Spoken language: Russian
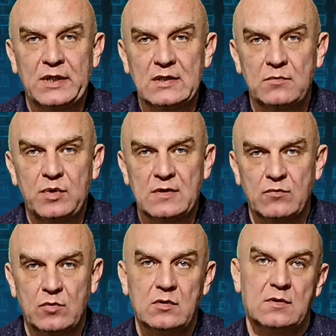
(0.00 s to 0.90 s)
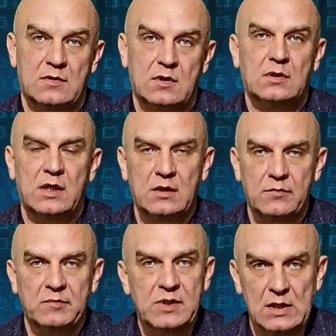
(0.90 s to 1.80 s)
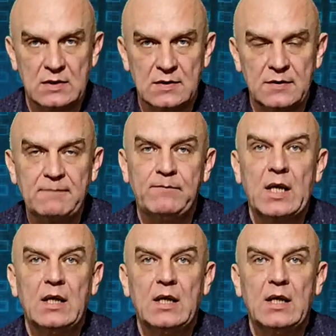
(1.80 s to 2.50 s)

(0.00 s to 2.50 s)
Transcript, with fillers: прийти письмо с алгоритмом действий.